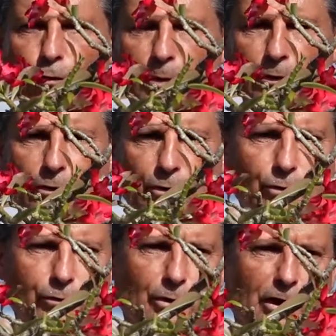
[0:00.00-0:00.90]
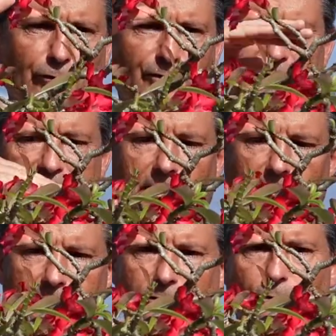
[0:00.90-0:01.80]
pendant de la phase
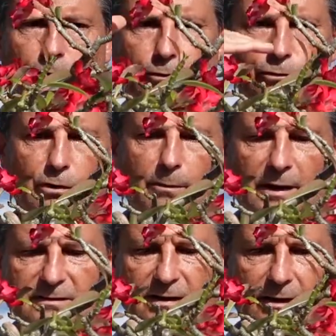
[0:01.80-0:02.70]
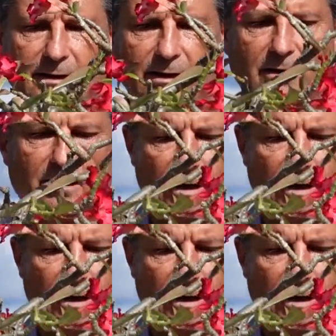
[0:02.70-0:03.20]
4 sur la partie aérienne.